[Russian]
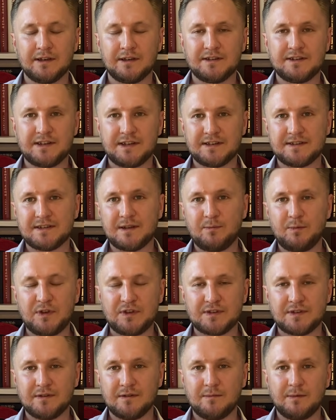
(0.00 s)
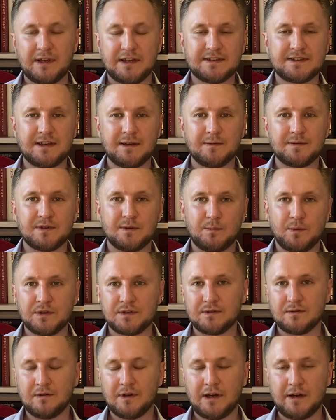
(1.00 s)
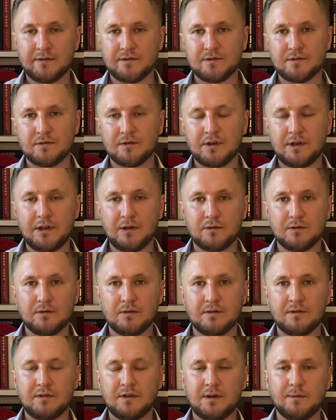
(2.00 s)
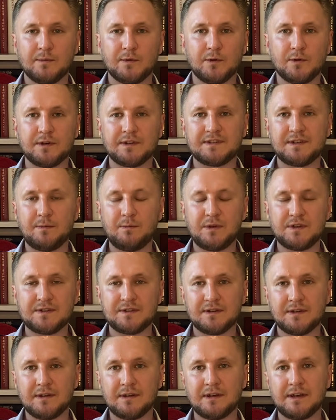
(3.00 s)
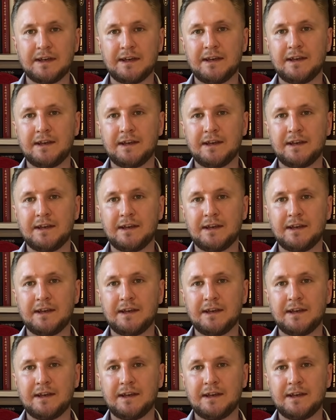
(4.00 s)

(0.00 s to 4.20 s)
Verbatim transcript: Сейчас записываем, я сам записываю аудиокнигу, немного записано.